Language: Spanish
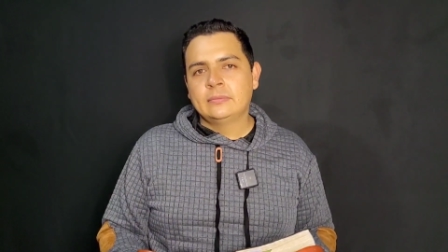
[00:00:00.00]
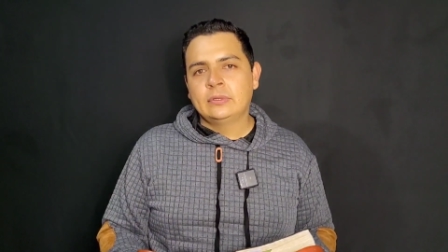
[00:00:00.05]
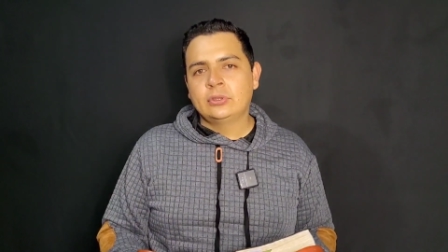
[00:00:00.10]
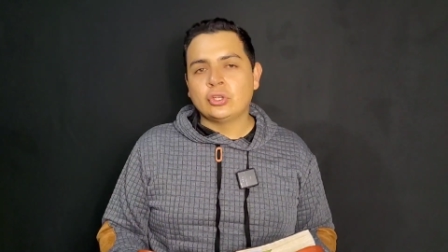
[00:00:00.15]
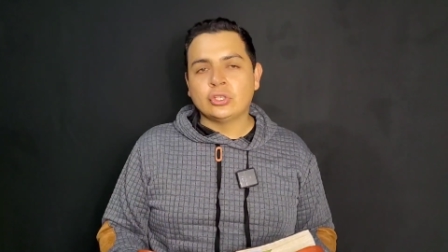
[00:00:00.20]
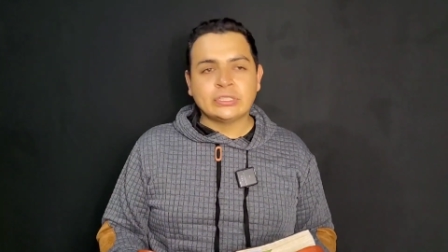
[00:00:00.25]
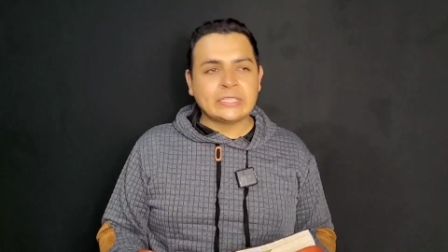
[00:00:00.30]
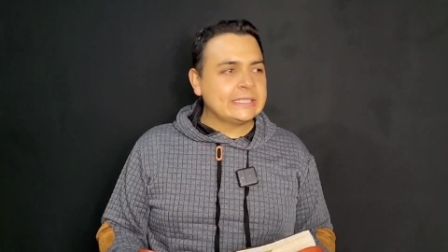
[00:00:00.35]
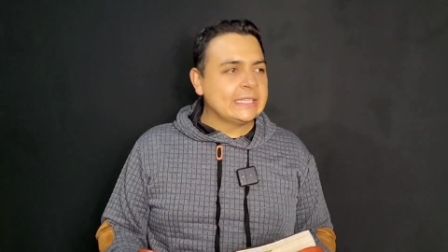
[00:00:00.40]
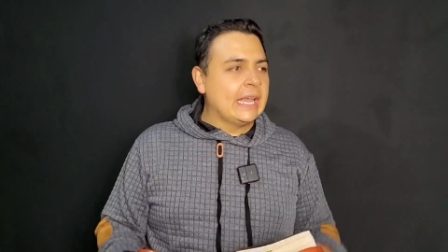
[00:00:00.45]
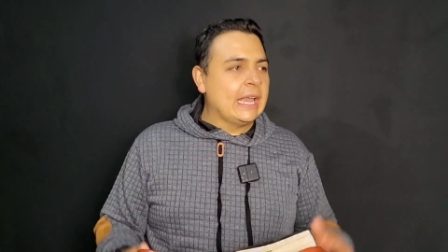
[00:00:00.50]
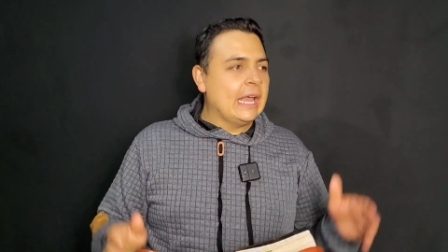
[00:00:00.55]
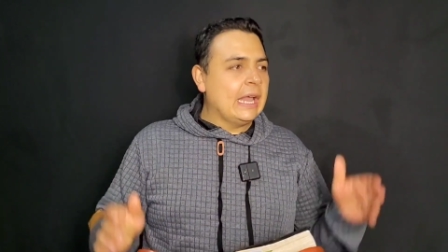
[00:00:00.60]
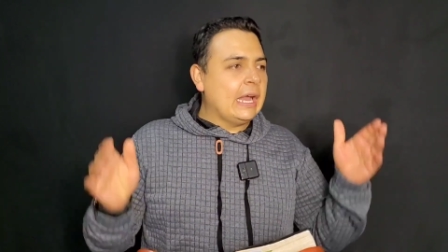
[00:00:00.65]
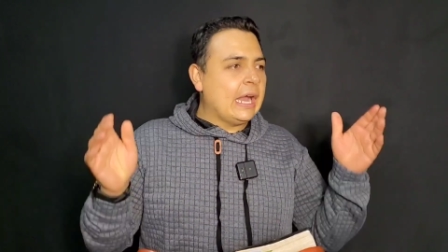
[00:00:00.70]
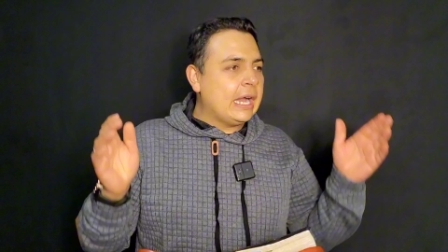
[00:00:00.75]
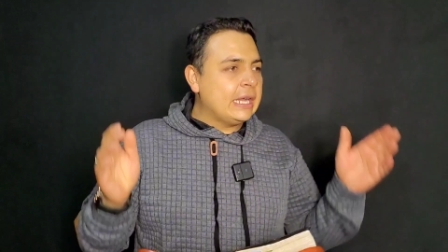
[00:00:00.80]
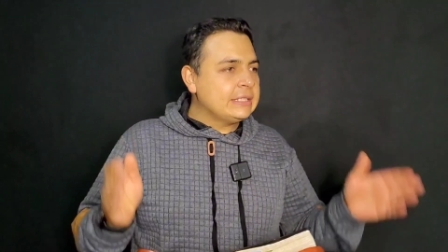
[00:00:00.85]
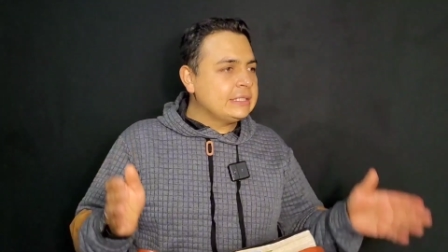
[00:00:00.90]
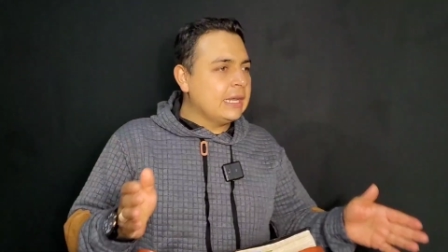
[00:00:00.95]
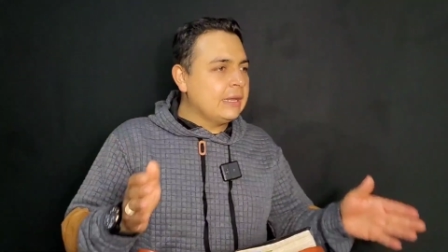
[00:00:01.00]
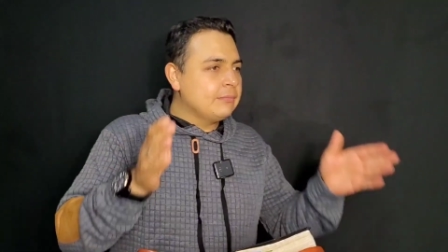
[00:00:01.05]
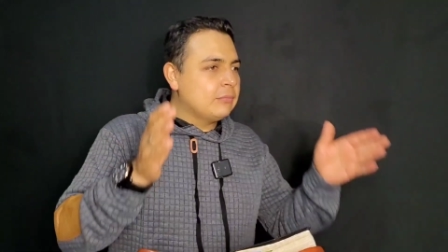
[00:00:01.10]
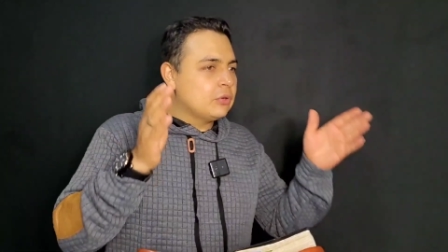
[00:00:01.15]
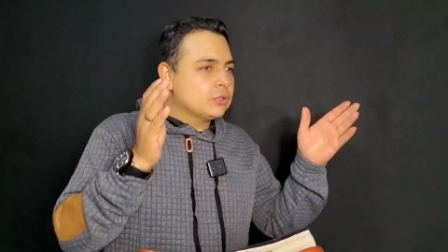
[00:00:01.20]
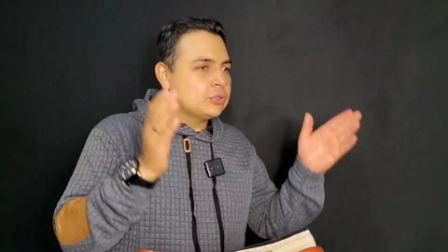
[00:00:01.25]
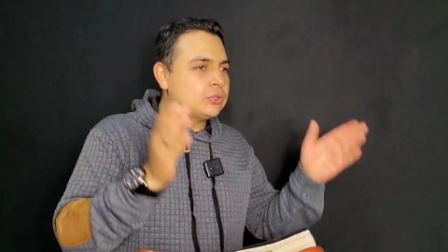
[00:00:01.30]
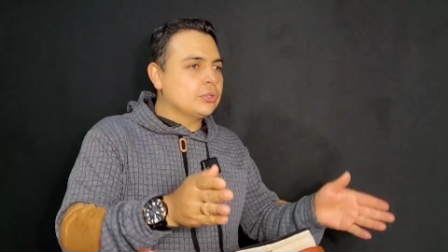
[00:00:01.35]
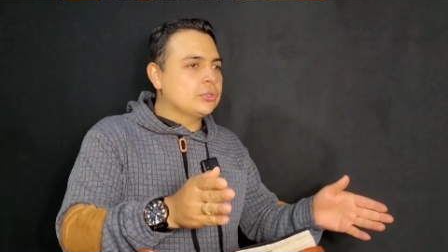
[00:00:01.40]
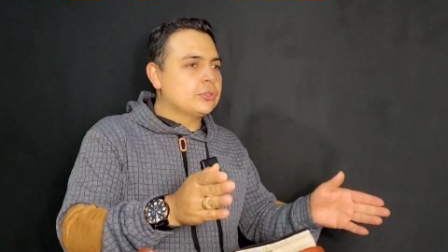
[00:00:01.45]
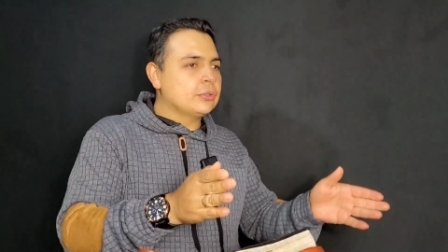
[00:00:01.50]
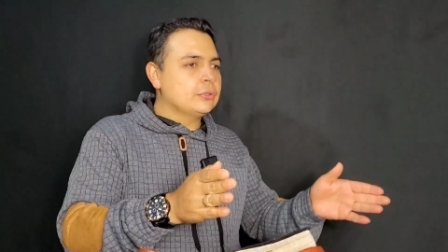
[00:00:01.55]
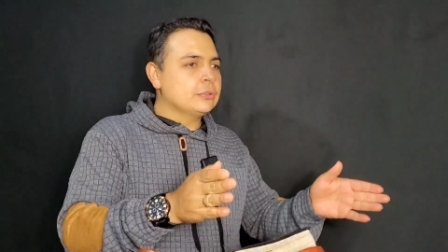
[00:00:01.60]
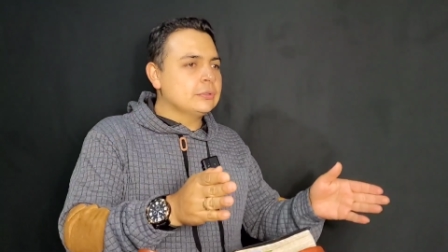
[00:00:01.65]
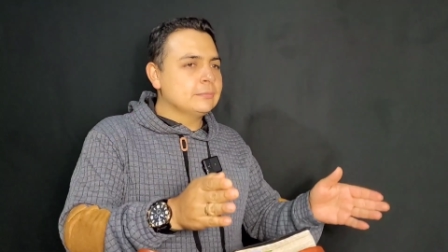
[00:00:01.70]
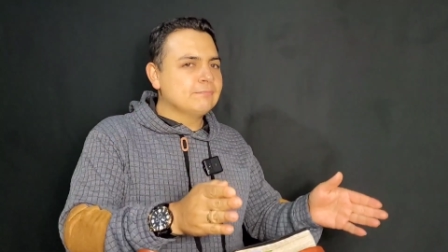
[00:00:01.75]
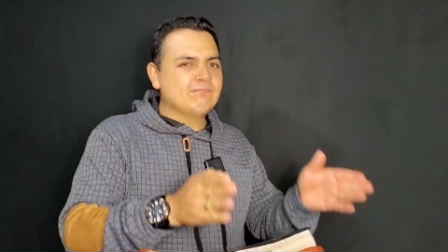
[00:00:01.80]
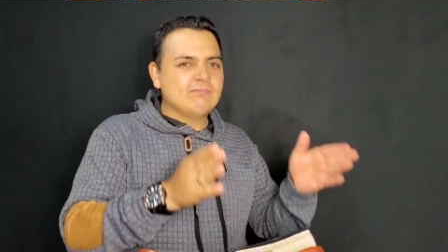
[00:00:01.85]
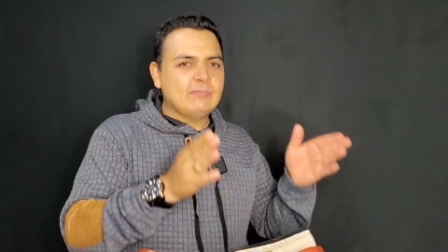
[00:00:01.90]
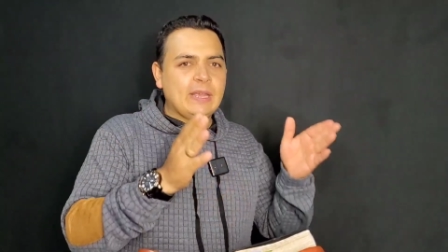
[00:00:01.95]
Entonces, haya en
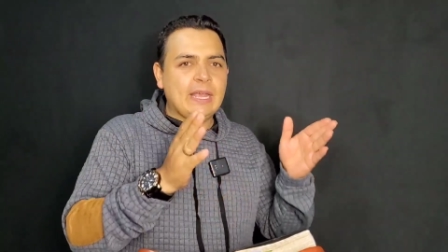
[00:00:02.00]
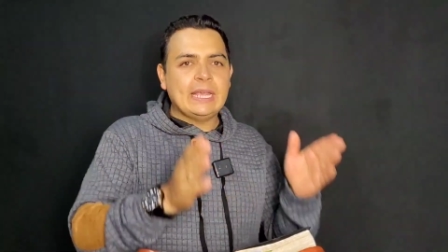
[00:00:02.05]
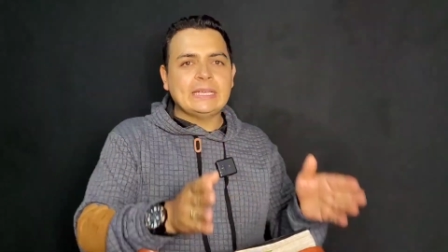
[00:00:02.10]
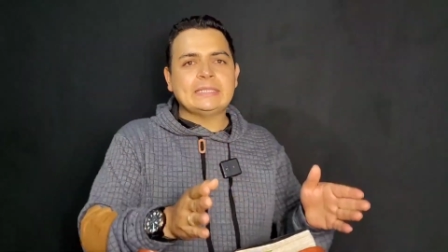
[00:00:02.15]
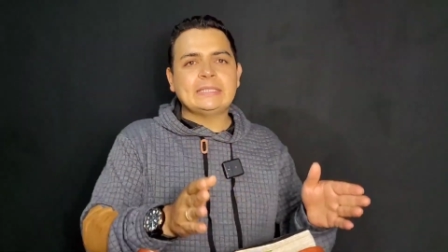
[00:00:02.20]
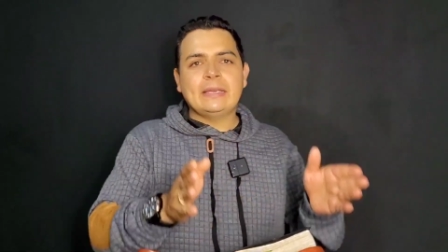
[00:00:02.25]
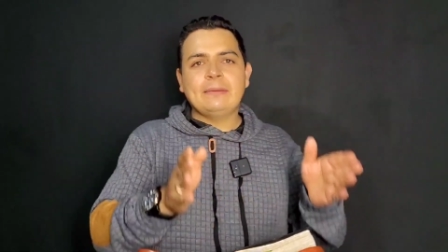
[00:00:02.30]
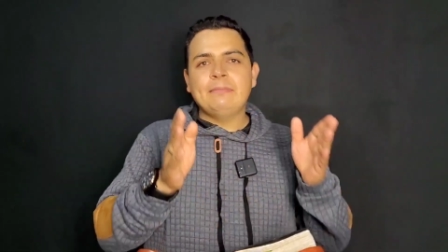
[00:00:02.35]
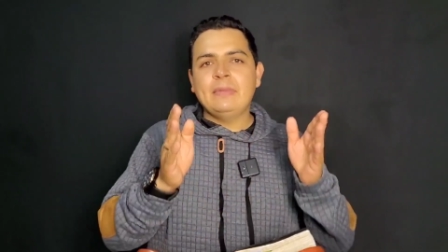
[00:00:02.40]
vosotros ese